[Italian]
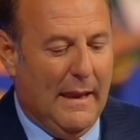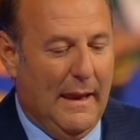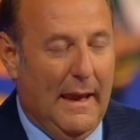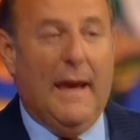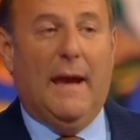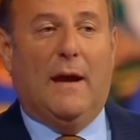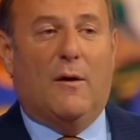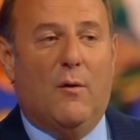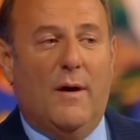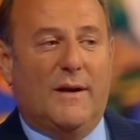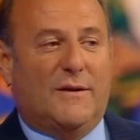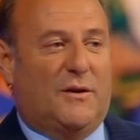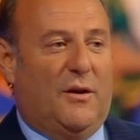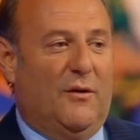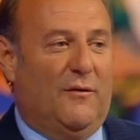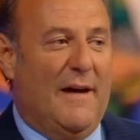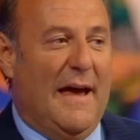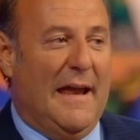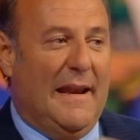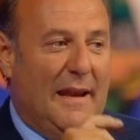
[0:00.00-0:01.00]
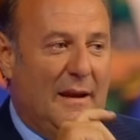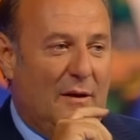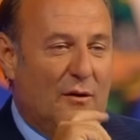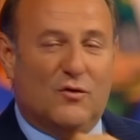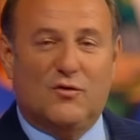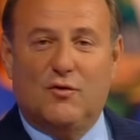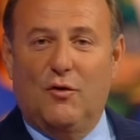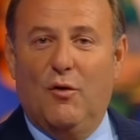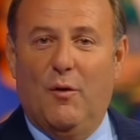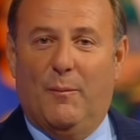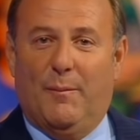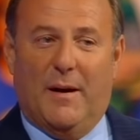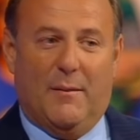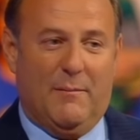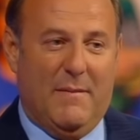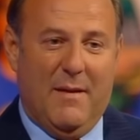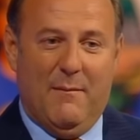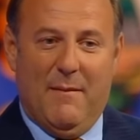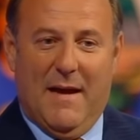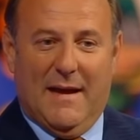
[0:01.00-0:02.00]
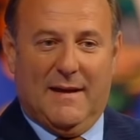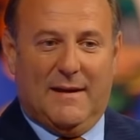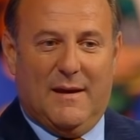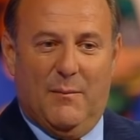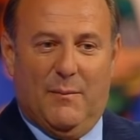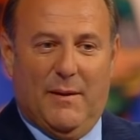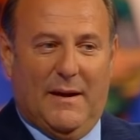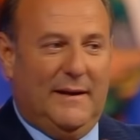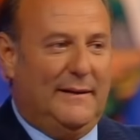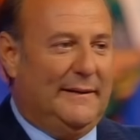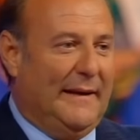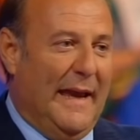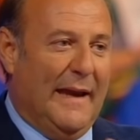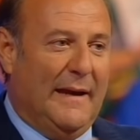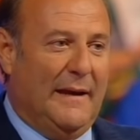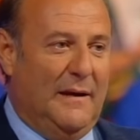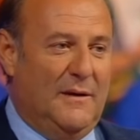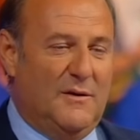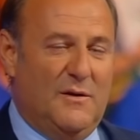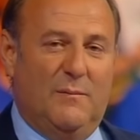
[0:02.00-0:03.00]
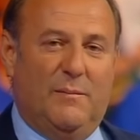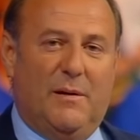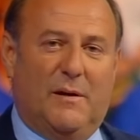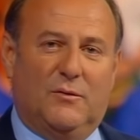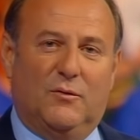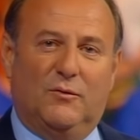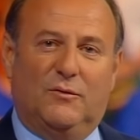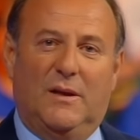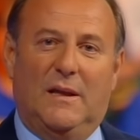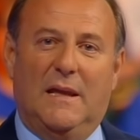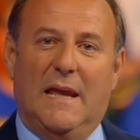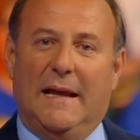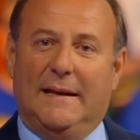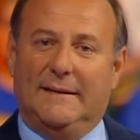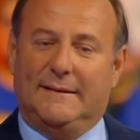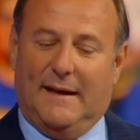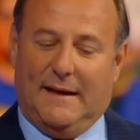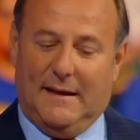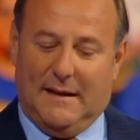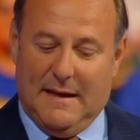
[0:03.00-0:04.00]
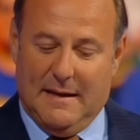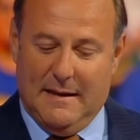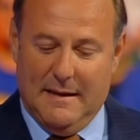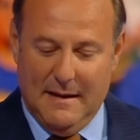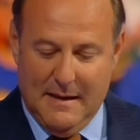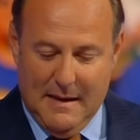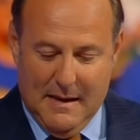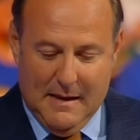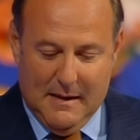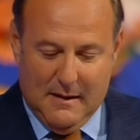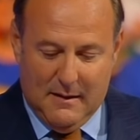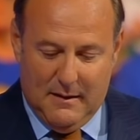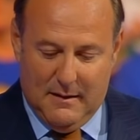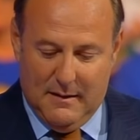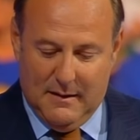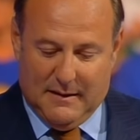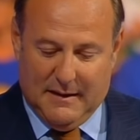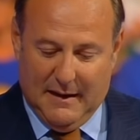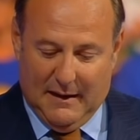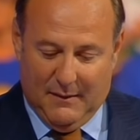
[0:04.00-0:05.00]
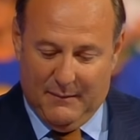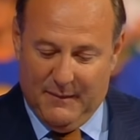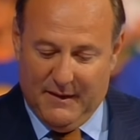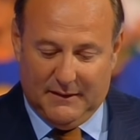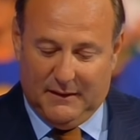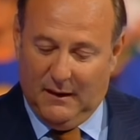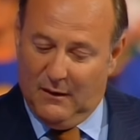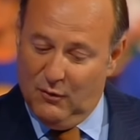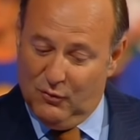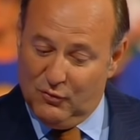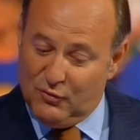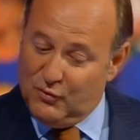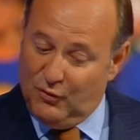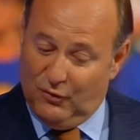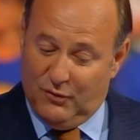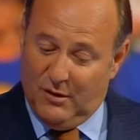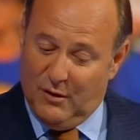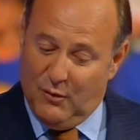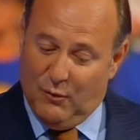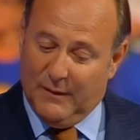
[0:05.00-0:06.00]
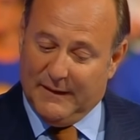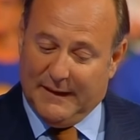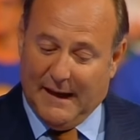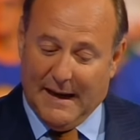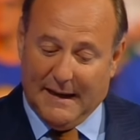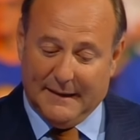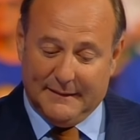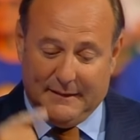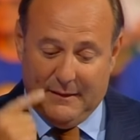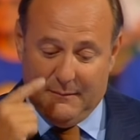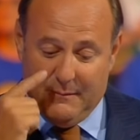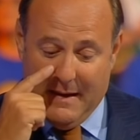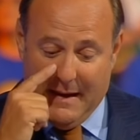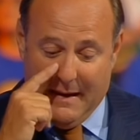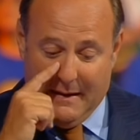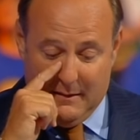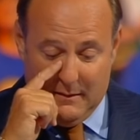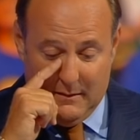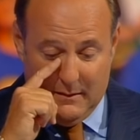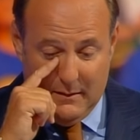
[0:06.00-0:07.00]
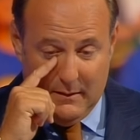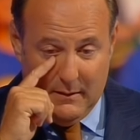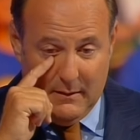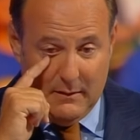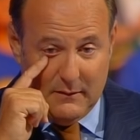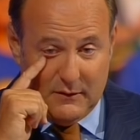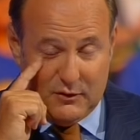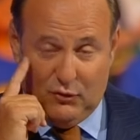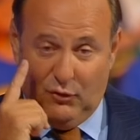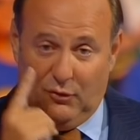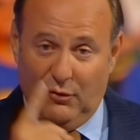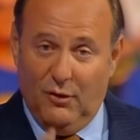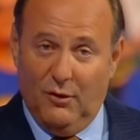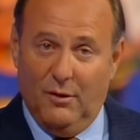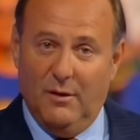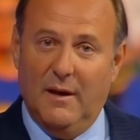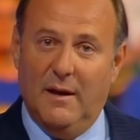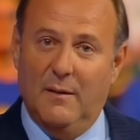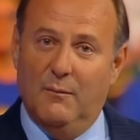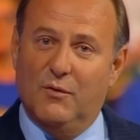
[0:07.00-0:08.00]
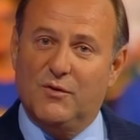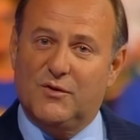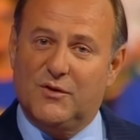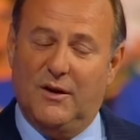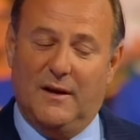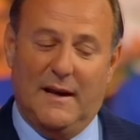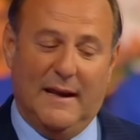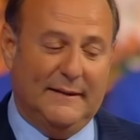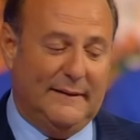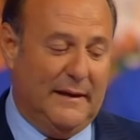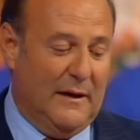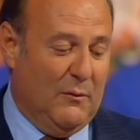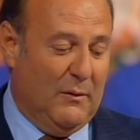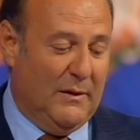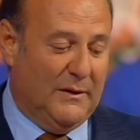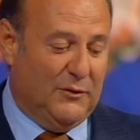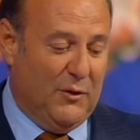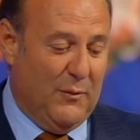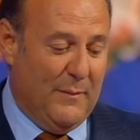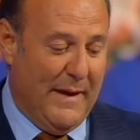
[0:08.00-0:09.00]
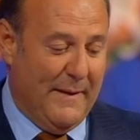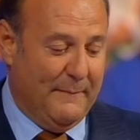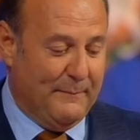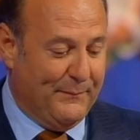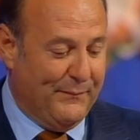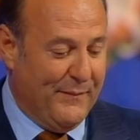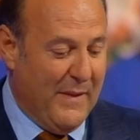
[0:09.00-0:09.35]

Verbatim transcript: E questo vale non solo per me, ma anche per i tecnici, per tutti gli altri che eh, chiaramente non sono inquadrati, ma sono emozionati quanto me.